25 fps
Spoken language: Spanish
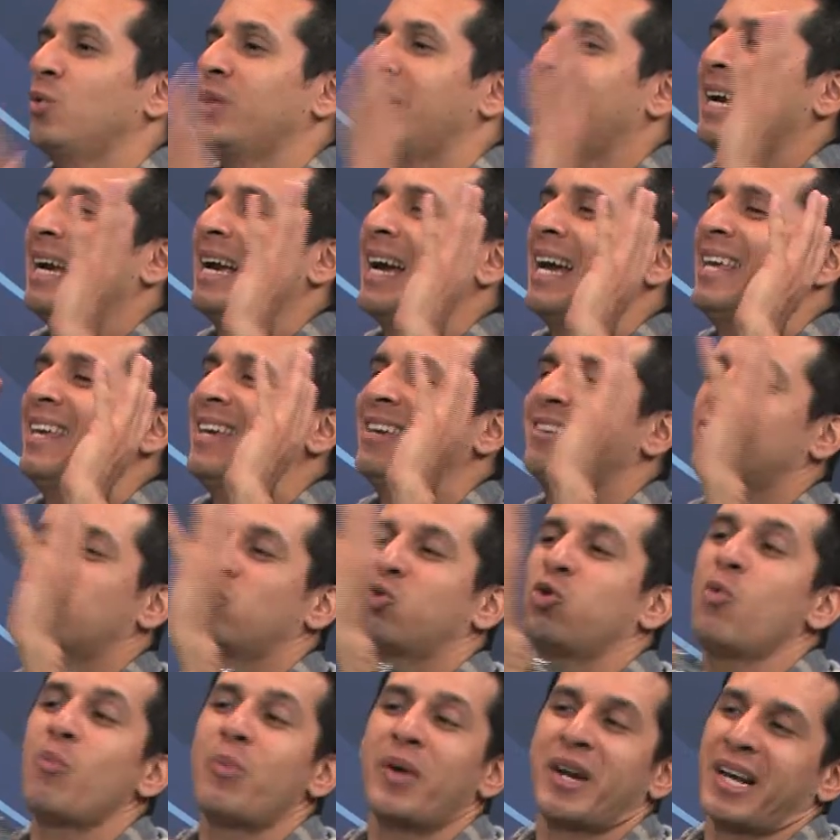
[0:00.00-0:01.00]
una calle
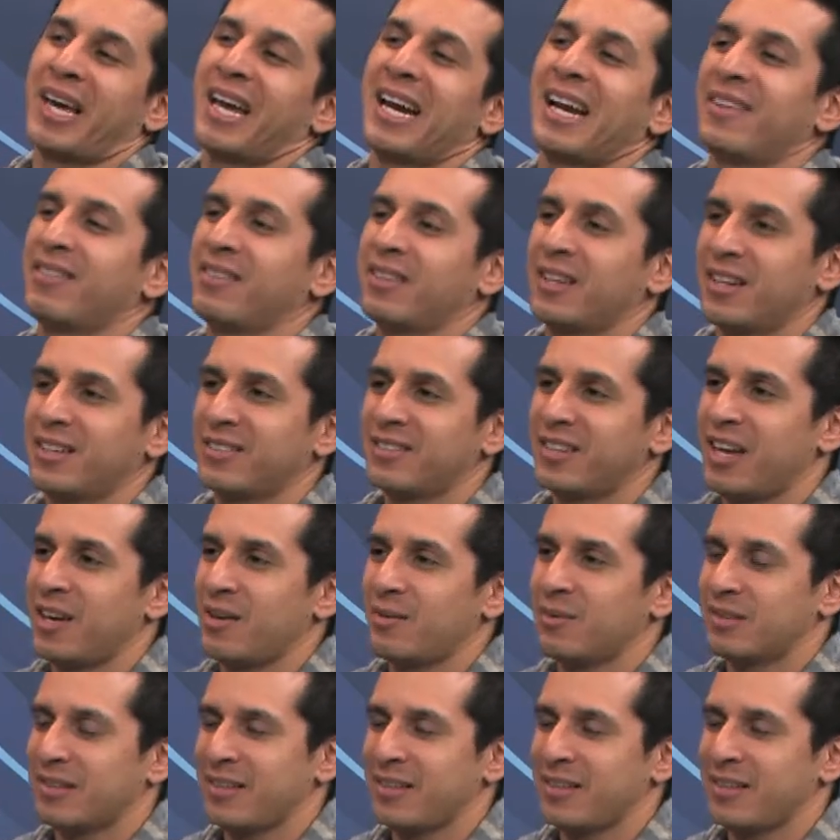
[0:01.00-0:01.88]
súper grande que se,